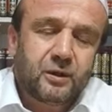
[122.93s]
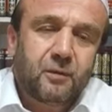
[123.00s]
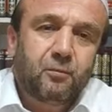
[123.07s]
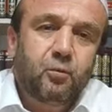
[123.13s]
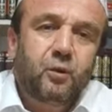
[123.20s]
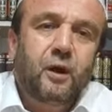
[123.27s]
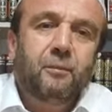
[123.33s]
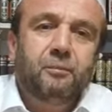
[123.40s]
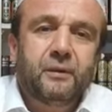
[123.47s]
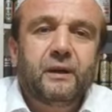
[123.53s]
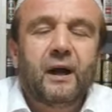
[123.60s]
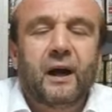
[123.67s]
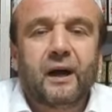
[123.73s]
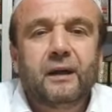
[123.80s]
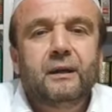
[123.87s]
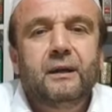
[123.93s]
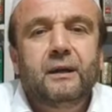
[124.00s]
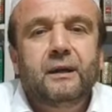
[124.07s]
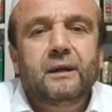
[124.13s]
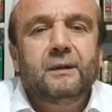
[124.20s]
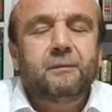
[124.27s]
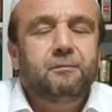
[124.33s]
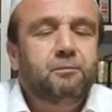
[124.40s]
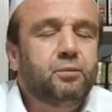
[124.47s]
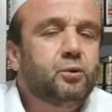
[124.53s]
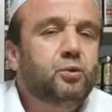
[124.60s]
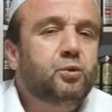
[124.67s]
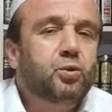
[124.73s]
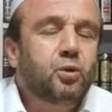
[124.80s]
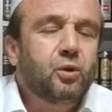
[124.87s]
ki buna binaen
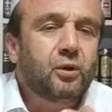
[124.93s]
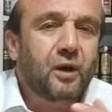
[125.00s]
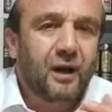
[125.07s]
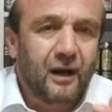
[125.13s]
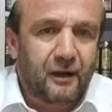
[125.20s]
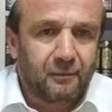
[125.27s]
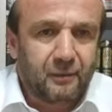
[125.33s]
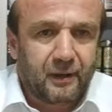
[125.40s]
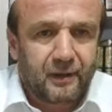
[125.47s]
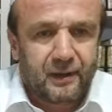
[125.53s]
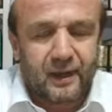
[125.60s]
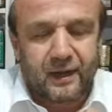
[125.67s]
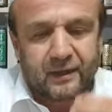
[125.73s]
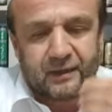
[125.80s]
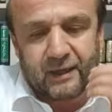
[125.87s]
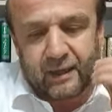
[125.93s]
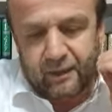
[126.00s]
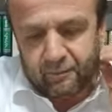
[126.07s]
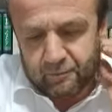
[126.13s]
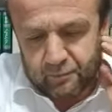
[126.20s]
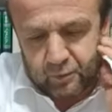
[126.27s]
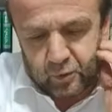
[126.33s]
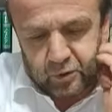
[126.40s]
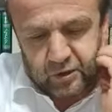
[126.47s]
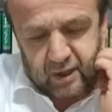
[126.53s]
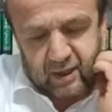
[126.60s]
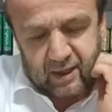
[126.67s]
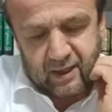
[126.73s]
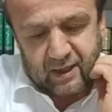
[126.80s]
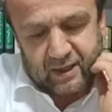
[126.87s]
bütün ameller de bu
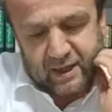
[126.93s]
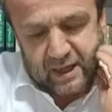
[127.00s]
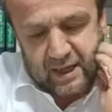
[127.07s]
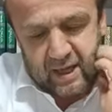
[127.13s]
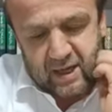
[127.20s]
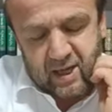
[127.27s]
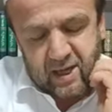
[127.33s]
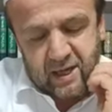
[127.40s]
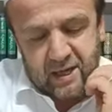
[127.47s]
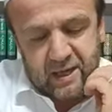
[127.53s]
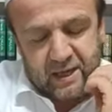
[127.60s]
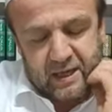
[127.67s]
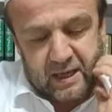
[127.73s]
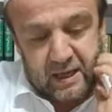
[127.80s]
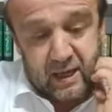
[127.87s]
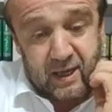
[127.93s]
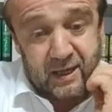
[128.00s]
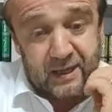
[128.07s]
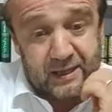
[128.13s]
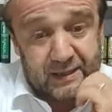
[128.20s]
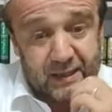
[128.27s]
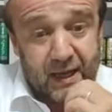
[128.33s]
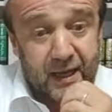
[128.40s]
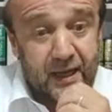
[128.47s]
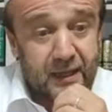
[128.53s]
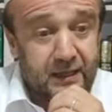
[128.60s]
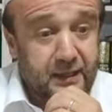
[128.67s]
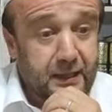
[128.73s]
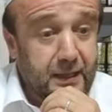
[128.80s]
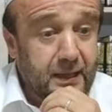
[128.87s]
şekilde e, ise
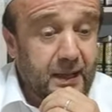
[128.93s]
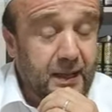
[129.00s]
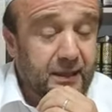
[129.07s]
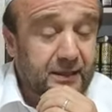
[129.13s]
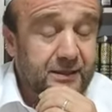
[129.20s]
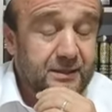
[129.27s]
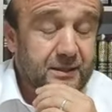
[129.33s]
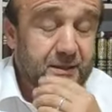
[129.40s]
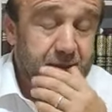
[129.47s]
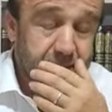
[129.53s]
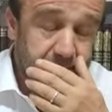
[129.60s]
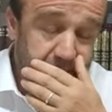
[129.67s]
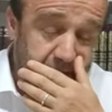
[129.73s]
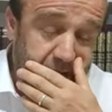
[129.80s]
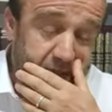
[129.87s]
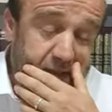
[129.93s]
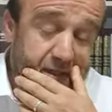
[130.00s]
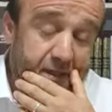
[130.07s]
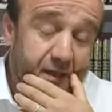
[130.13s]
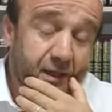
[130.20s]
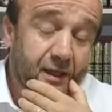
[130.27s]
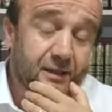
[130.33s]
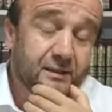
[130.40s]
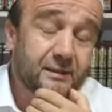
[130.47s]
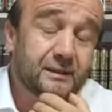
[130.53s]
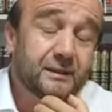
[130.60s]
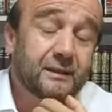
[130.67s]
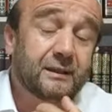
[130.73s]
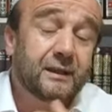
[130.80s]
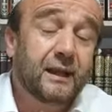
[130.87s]
niyet e,
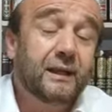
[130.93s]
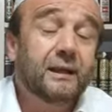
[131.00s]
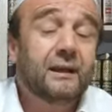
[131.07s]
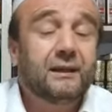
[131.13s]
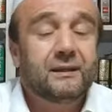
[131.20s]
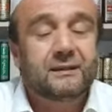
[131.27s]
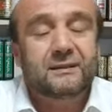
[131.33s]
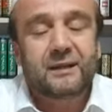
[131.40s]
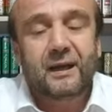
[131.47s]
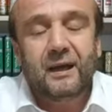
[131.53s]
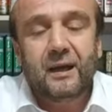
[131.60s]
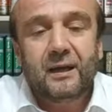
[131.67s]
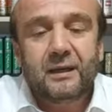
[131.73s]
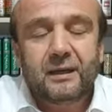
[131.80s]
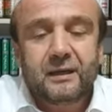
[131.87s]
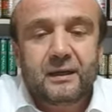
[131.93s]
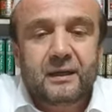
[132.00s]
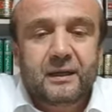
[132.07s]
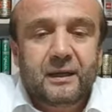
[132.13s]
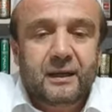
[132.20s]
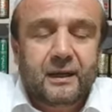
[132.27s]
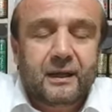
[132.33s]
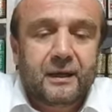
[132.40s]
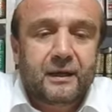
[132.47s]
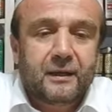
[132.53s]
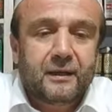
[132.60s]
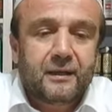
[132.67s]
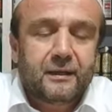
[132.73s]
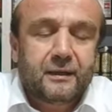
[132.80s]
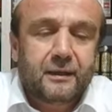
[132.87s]
ihlaslı değil ise
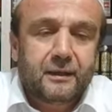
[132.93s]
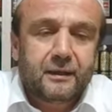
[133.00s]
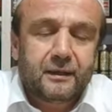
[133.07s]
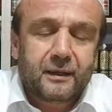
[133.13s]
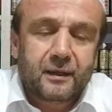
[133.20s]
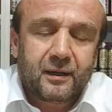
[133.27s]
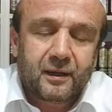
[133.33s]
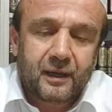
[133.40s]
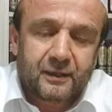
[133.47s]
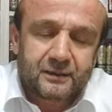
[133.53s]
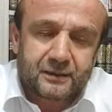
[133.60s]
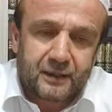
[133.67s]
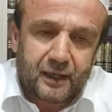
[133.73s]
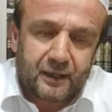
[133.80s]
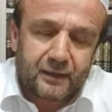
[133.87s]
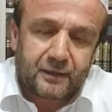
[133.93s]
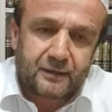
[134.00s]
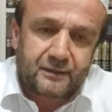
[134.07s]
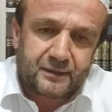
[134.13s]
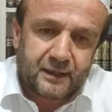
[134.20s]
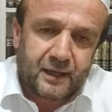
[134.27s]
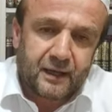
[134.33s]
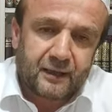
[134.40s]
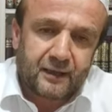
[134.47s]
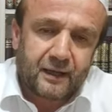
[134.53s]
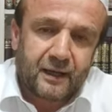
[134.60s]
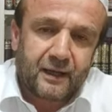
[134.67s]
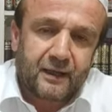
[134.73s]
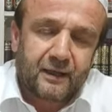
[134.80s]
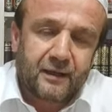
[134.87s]
e, ihlastan
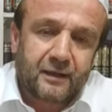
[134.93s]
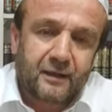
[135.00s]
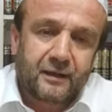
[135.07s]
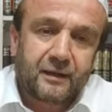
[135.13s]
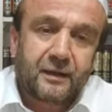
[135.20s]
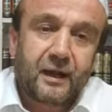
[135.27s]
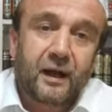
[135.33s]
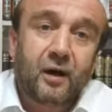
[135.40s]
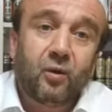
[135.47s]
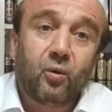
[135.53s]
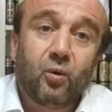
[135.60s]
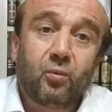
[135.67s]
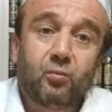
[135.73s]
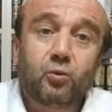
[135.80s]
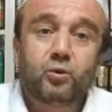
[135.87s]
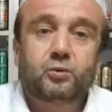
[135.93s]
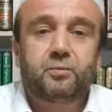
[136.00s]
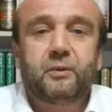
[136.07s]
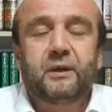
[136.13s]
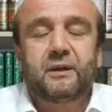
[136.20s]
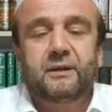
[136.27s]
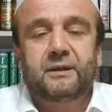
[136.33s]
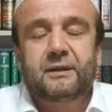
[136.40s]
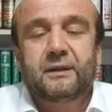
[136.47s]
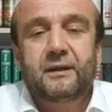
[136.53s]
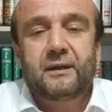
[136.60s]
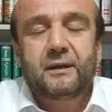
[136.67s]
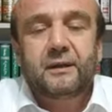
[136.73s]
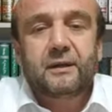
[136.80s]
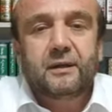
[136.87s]
ziyade riya olmuş bir
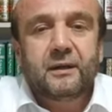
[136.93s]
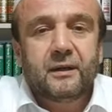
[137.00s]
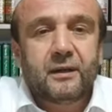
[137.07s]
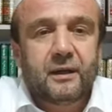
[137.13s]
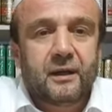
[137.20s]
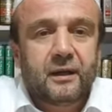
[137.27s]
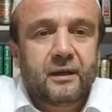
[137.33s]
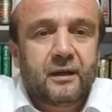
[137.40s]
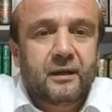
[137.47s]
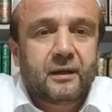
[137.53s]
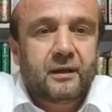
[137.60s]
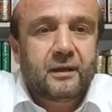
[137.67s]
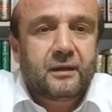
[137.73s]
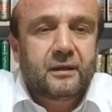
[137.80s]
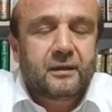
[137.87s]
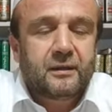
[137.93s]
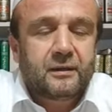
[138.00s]
e,